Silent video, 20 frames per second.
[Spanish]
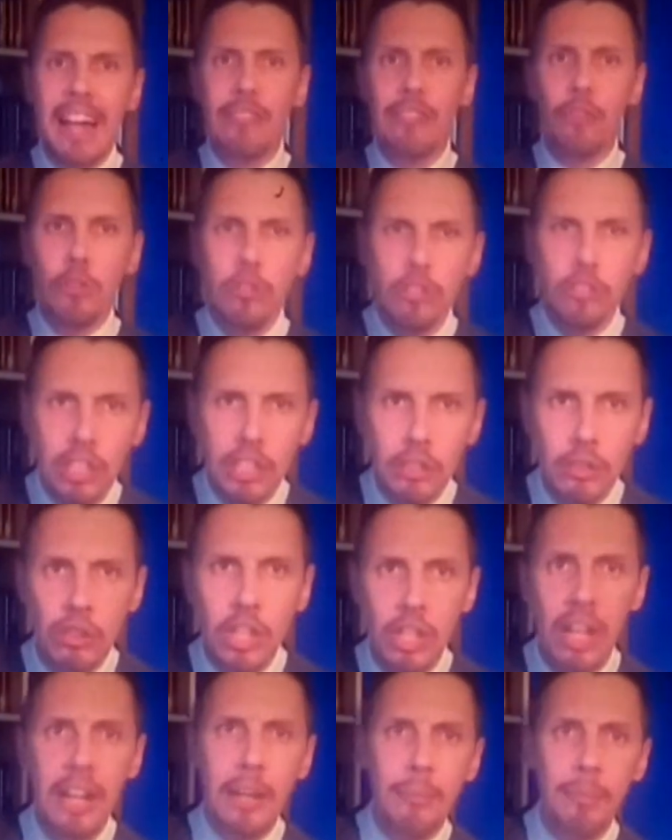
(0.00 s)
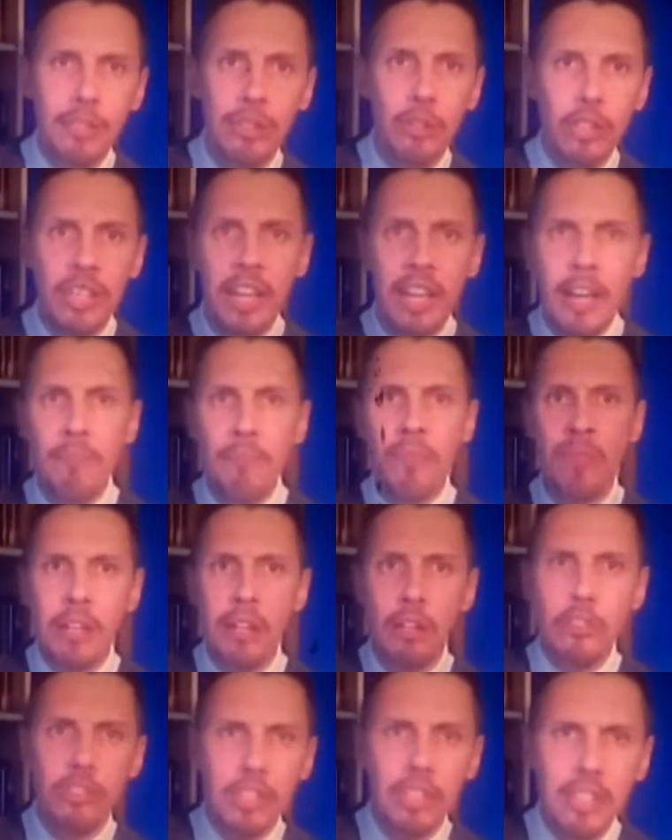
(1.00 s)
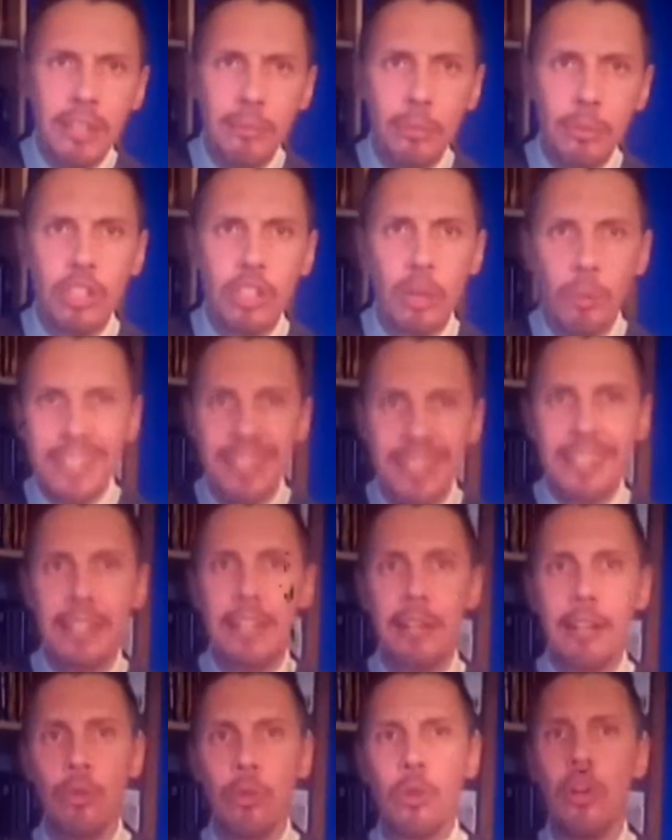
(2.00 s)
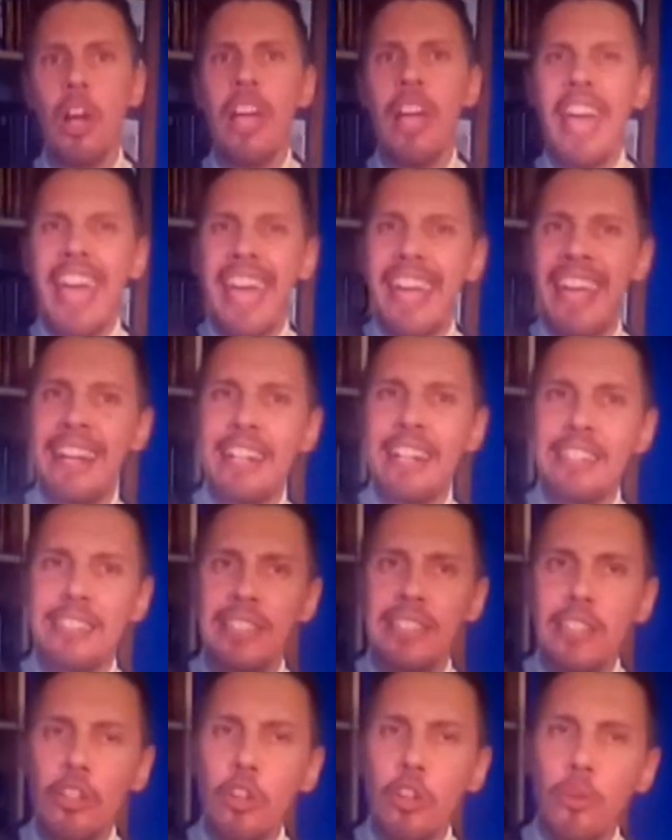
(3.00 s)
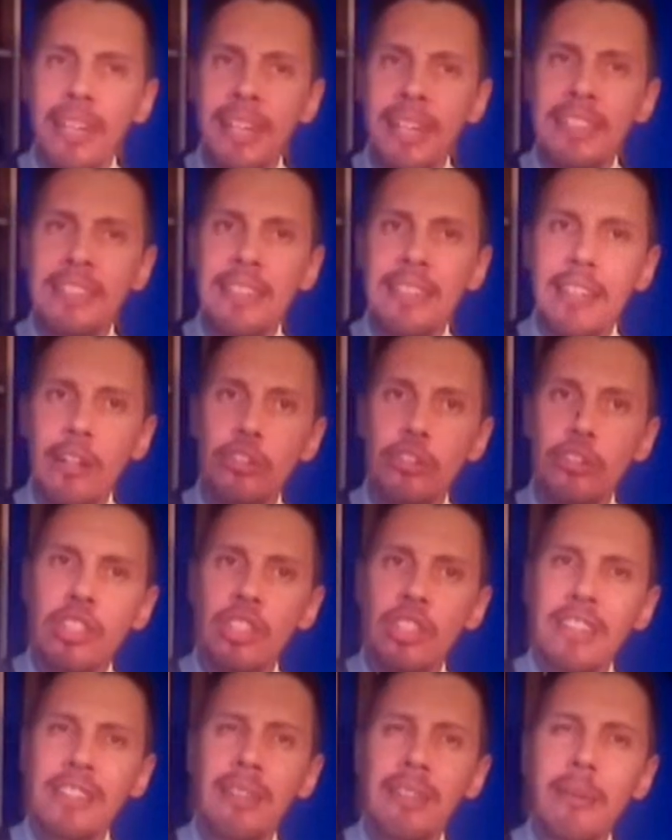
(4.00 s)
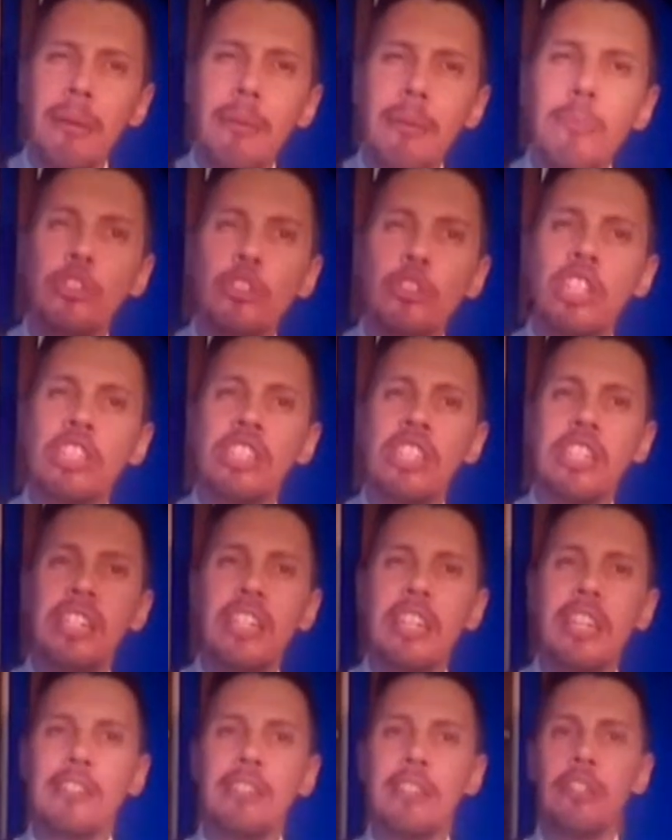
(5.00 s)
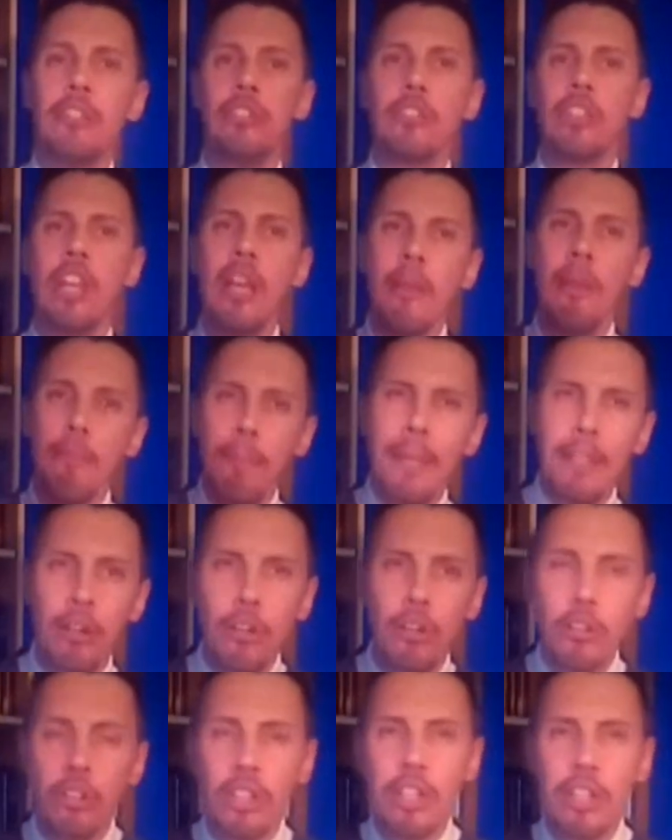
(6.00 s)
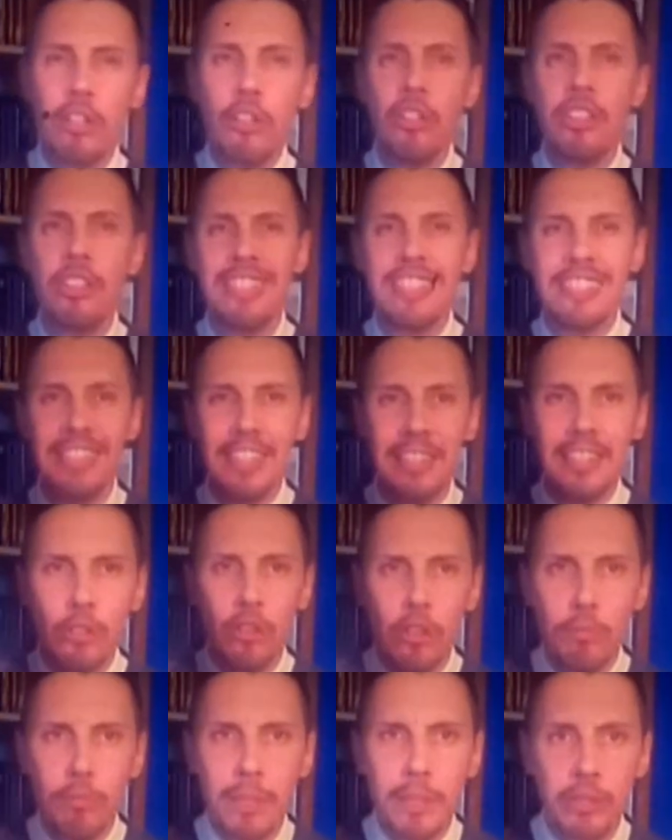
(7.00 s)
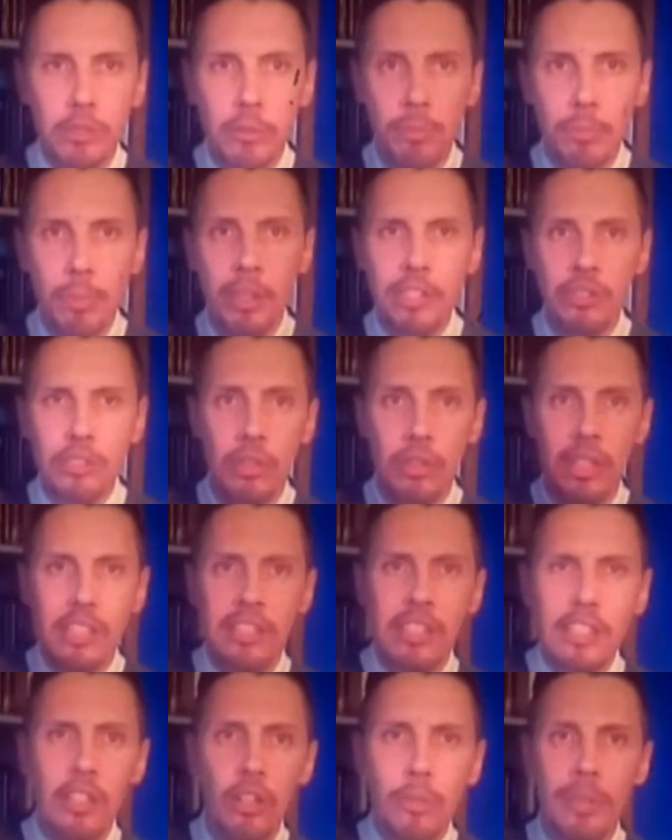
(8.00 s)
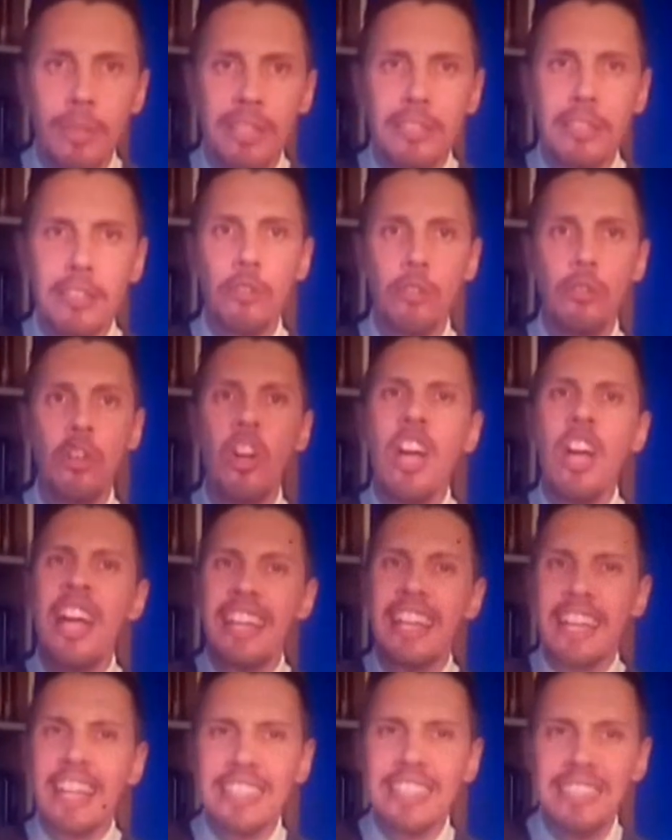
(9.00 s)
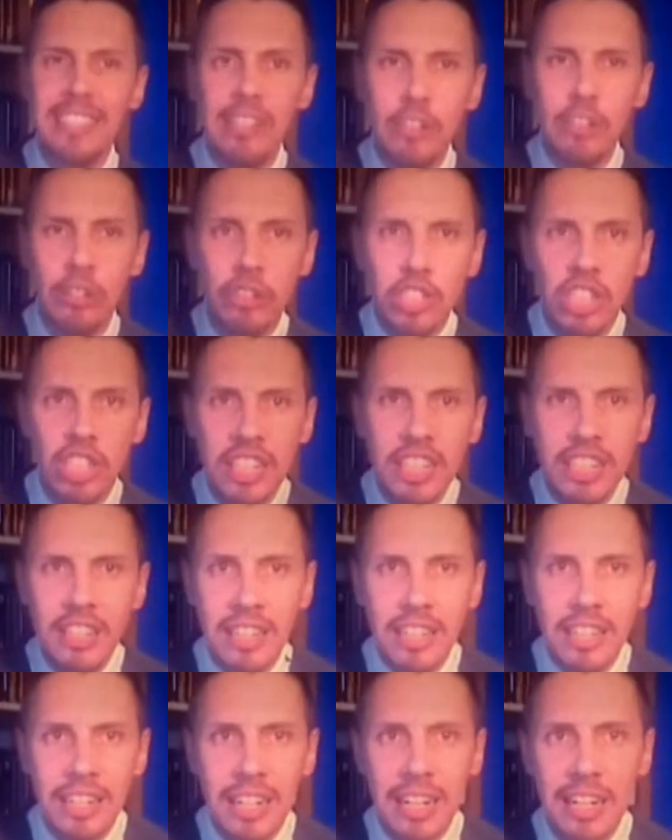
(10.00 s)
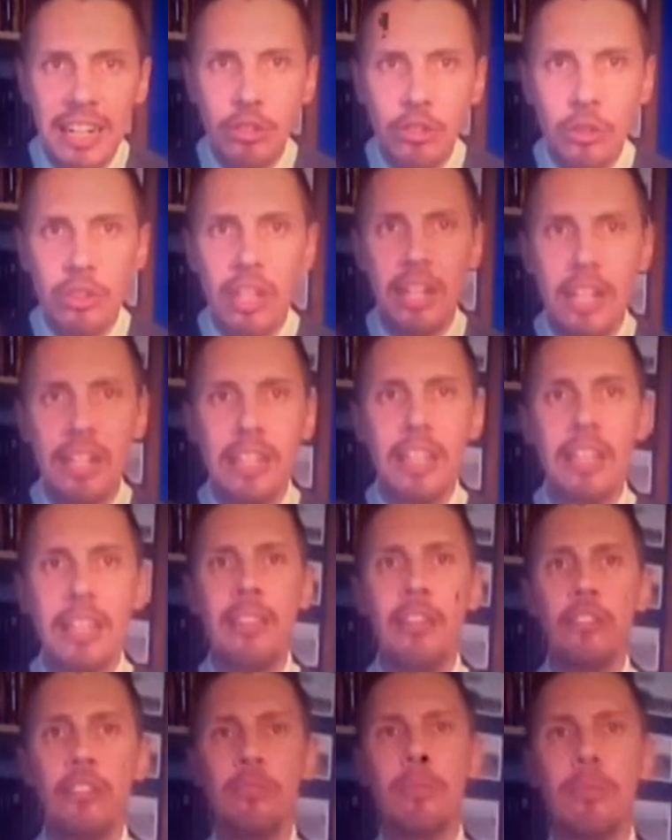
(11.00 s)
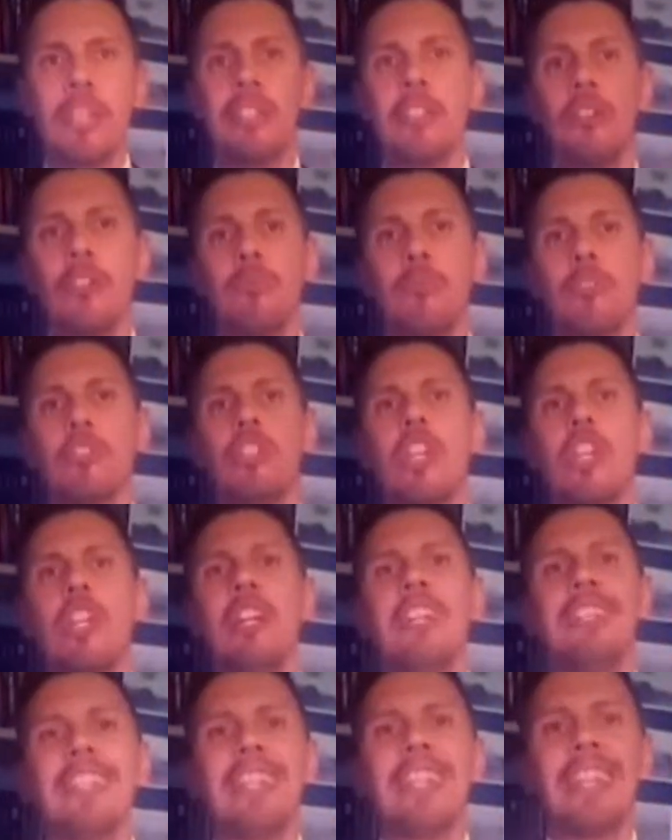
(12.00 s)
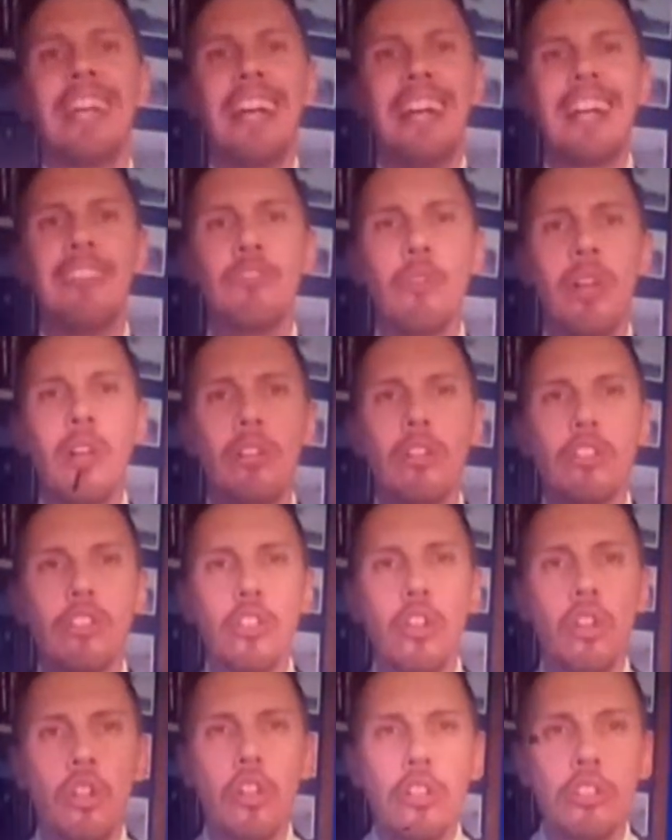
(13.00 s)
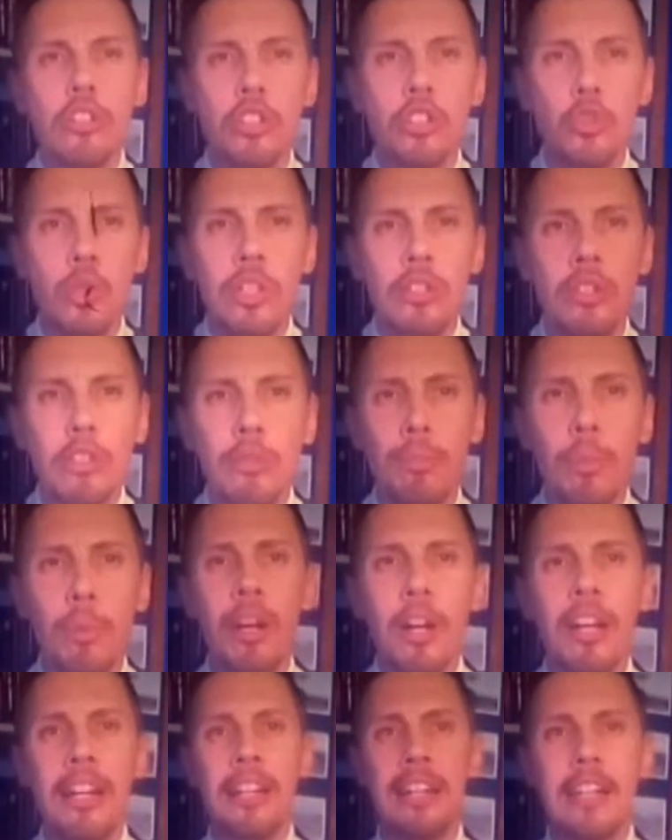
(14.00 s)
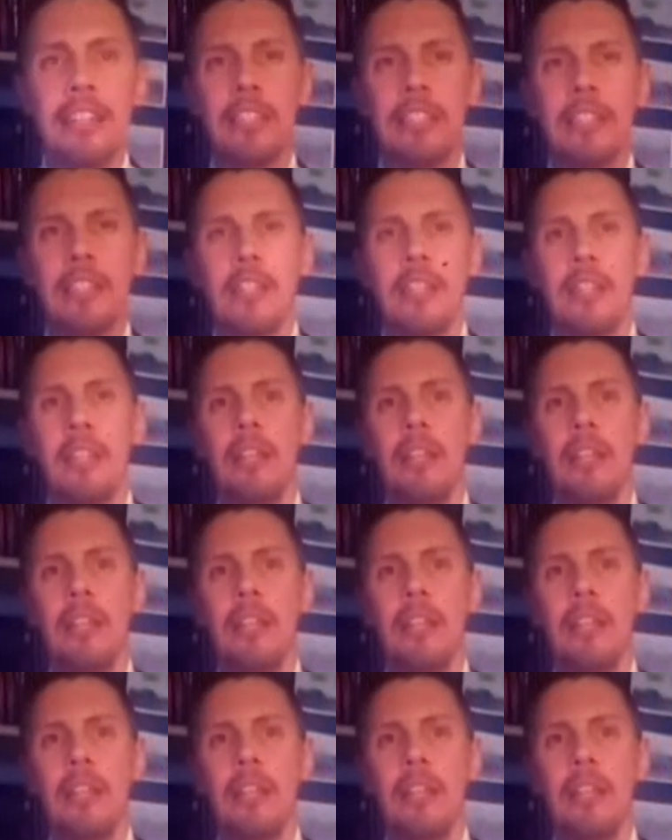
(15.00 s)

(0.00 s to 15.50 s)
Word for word: A todos ellos, a la mayoría, los teníamos a buen recaudo. En el siglo XX los tratábamos en psiquiátricos, pero los recortes en los presupuestos del siglo XXI casi consiguen cerrar la totalidad de los manicomios, dejando a los locos sueltos por la calle.